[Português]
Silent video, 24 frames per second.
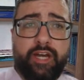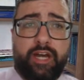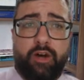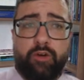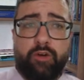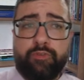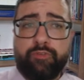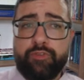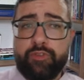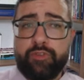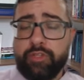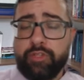
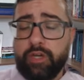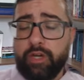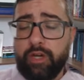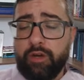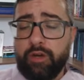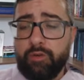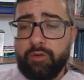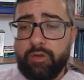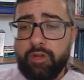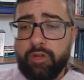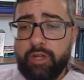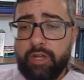ao
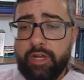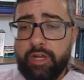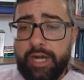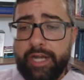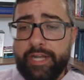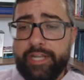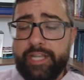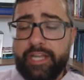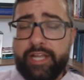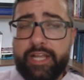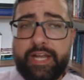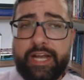final, a
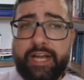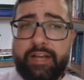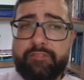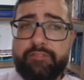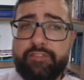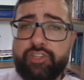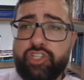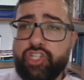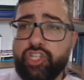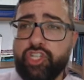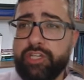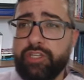negar
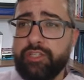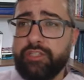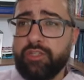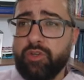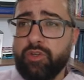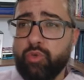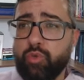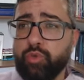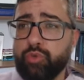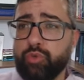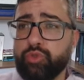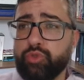vigência
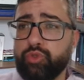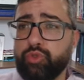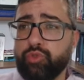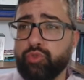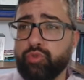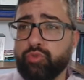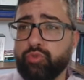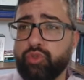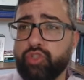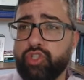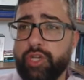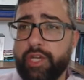ao
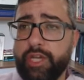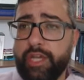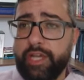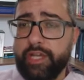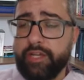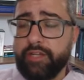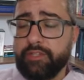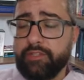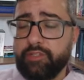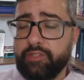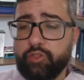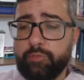conjunto de
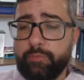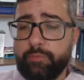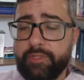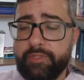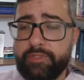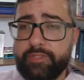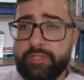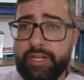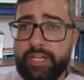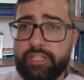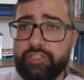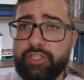regras
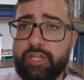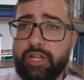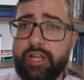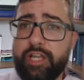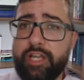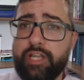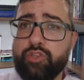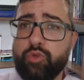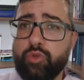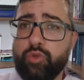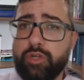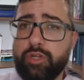especiais da
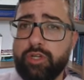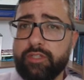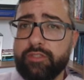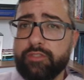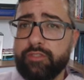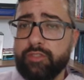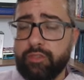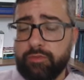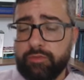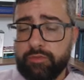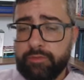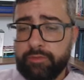lei de
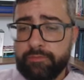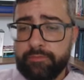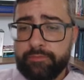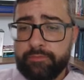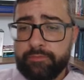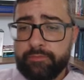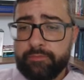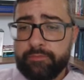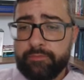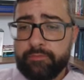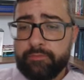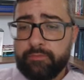locação,
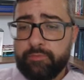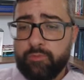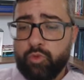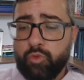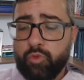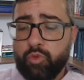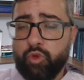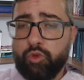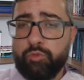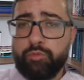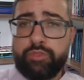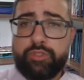
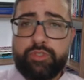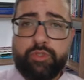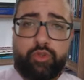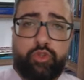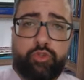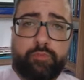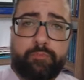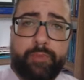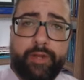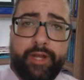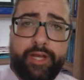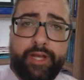como
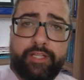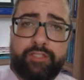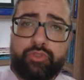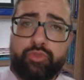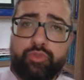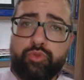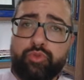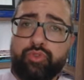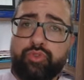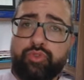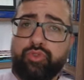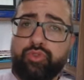seus
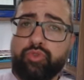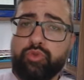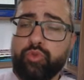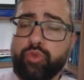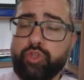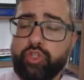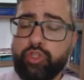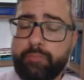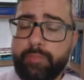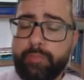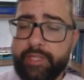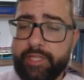prazos,
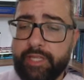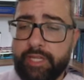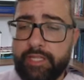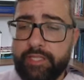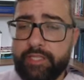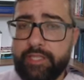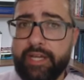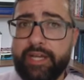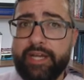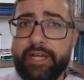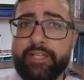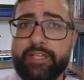suas
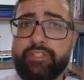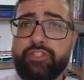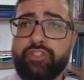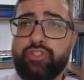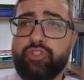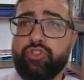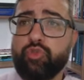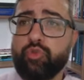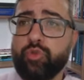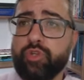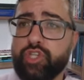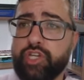penalidades,
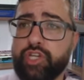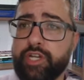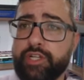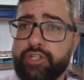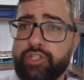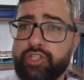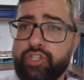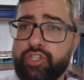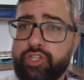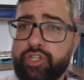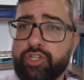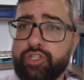suas
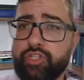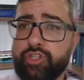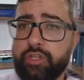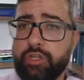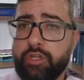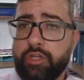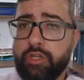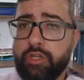garantias